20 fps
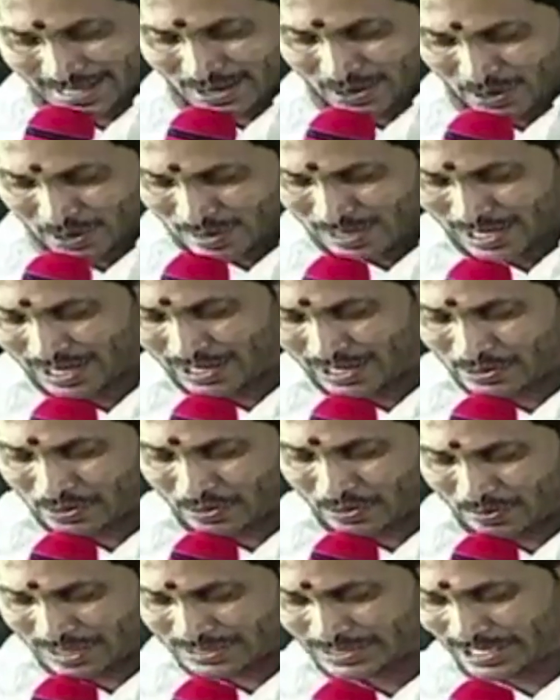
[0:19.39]
కులాలు
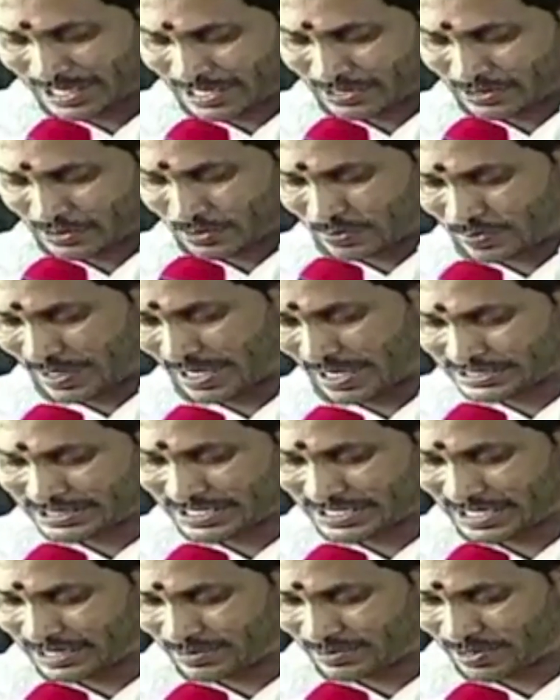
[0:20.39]
మతాలు
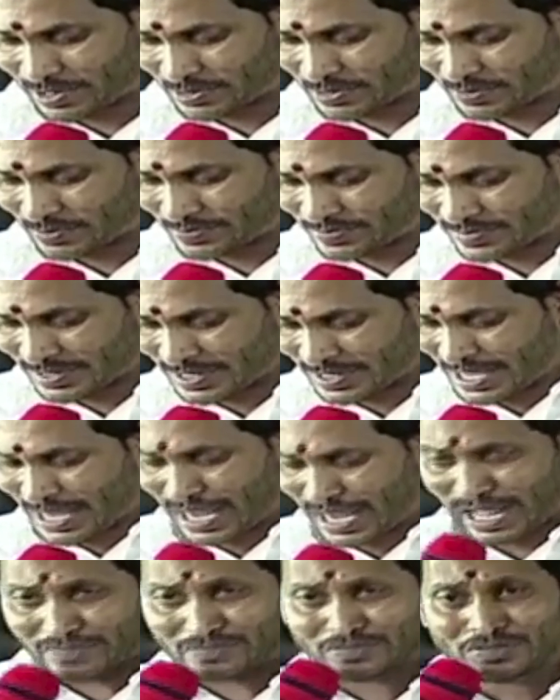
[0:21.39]
ప్రాంతాల వారు
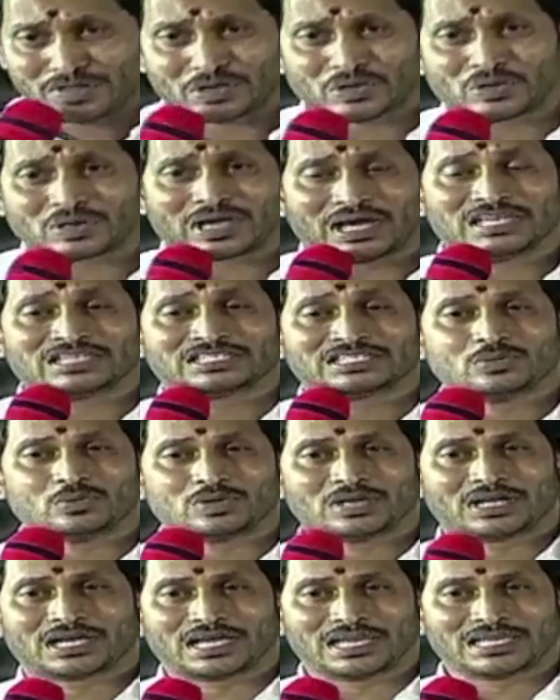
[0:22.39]
అందరూ కలిసి
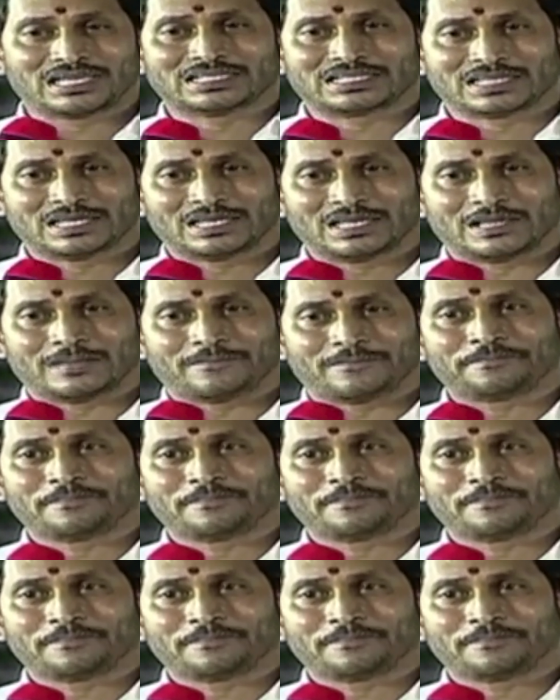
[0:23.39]
ఉండగలిగితేనే